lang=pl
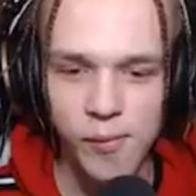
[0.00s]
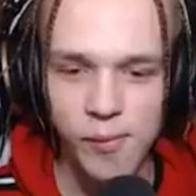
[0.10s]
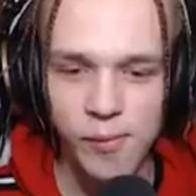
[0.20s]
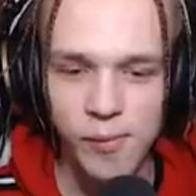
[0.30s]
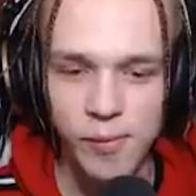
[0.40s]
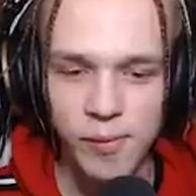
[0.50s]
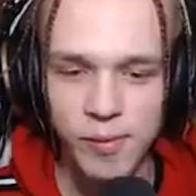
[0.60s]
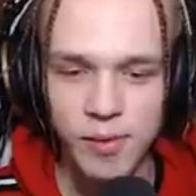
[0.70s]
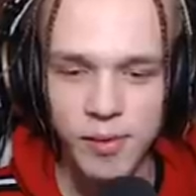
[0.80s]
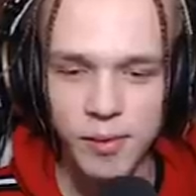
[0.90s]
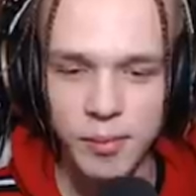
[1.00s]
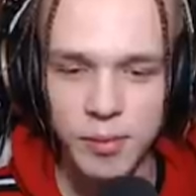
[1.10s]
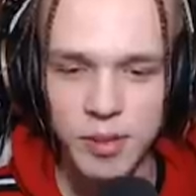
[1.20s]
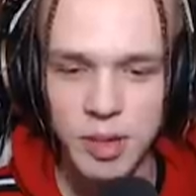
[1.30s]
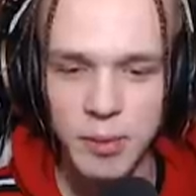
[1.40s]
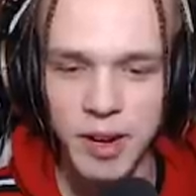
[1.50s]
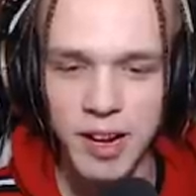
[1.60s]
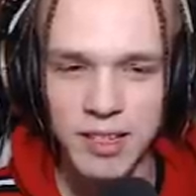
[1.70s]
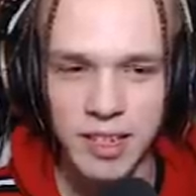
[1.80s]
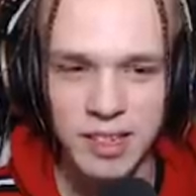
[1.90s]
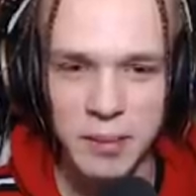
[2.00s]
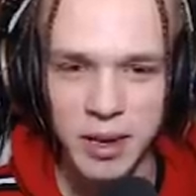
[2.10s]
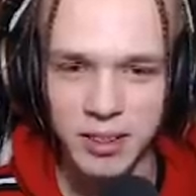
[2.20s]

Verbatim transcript: E, a, dobra, dobra. Piszemy lekcja, temat?